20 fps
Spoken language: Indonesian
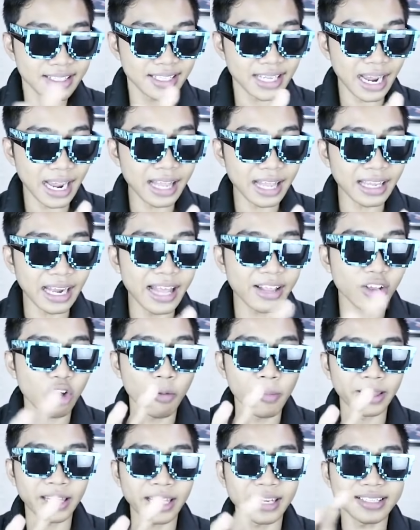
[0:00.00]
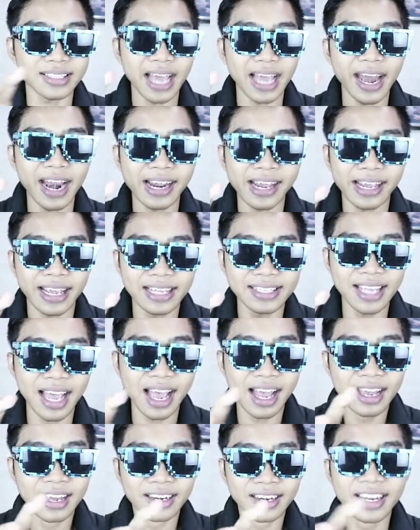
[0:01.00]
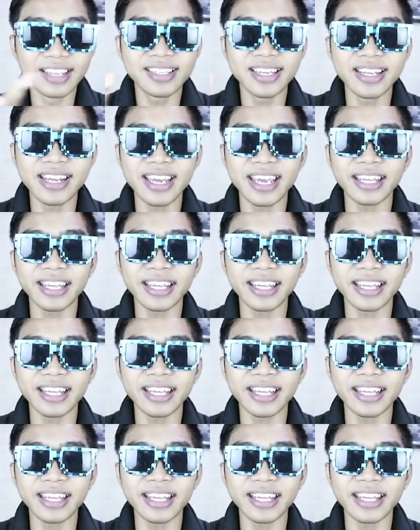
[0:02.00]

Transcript: Silahkan kalian komentar sekarang ya guys ya. Di sini